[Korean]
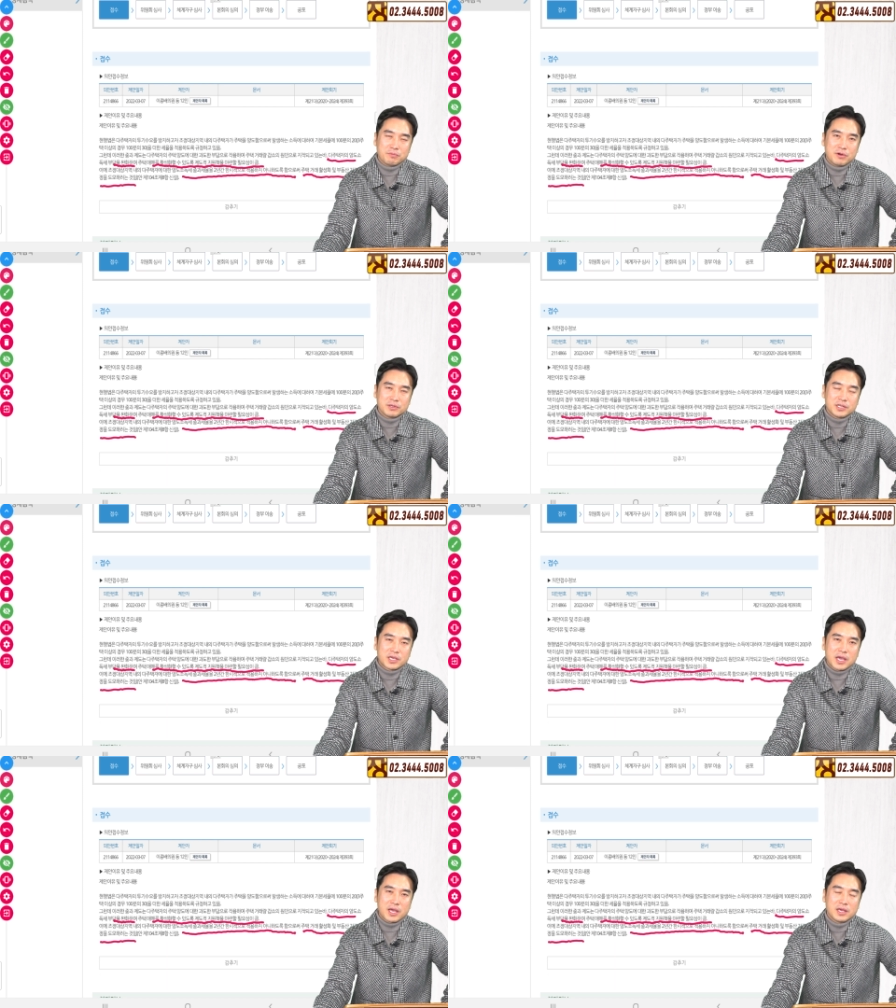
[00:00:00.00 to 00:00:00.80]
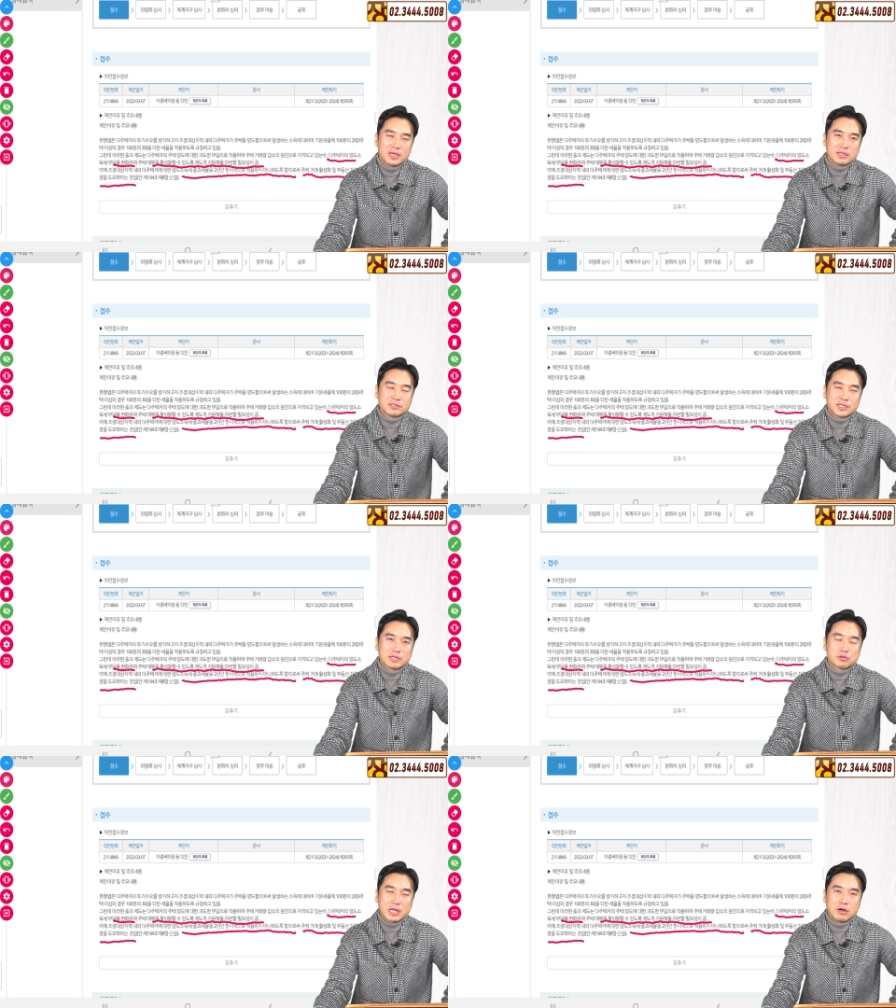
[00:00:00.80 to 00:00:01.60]
뭐 이렇게 이런
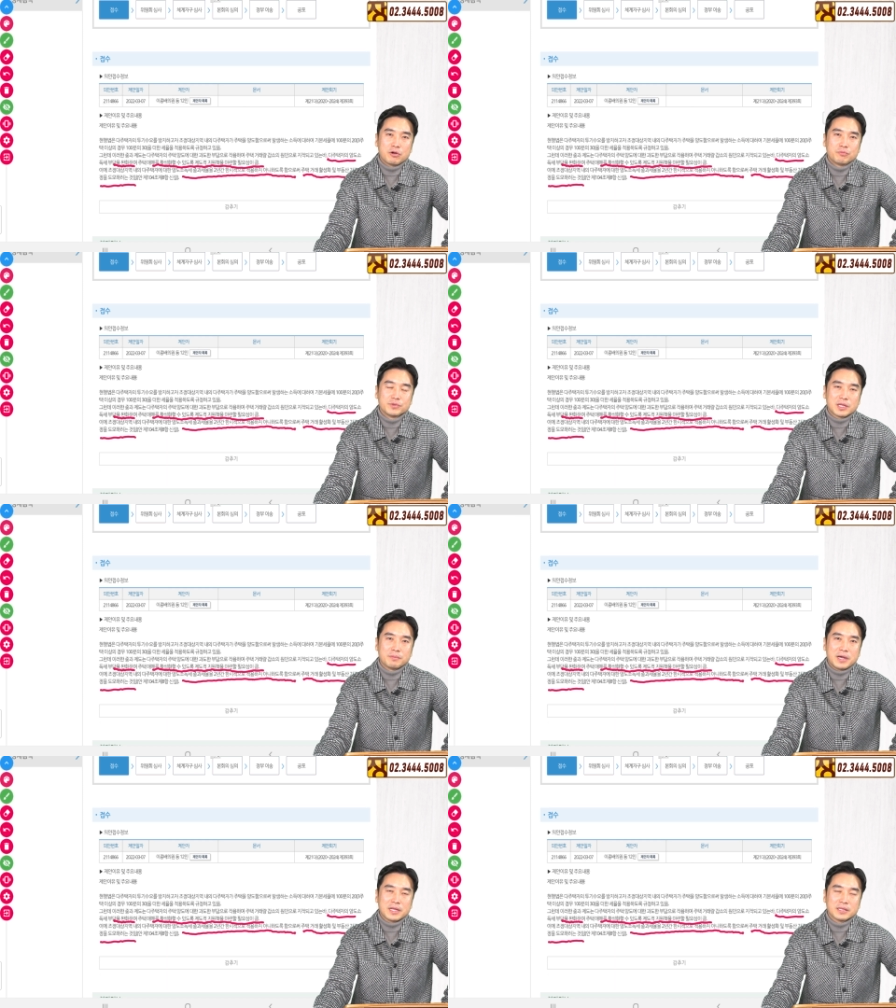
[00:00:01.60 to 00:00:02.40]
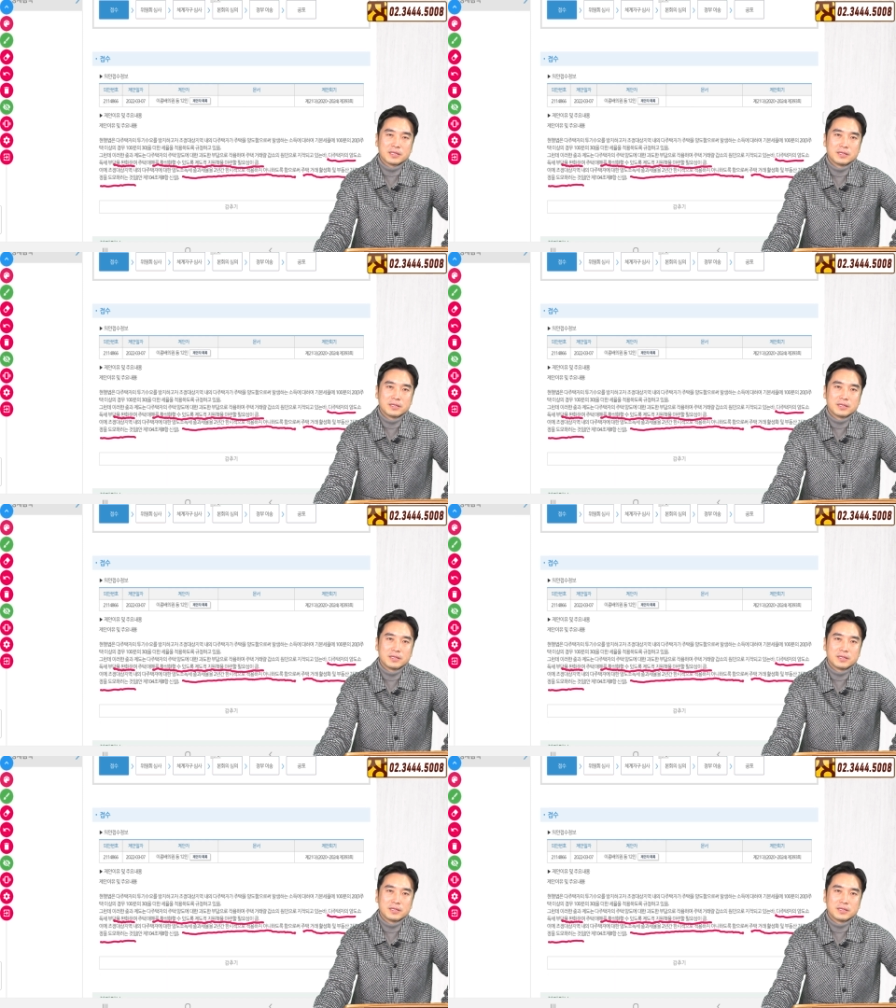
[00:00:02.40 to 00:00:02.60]
얘기도 나옵니다만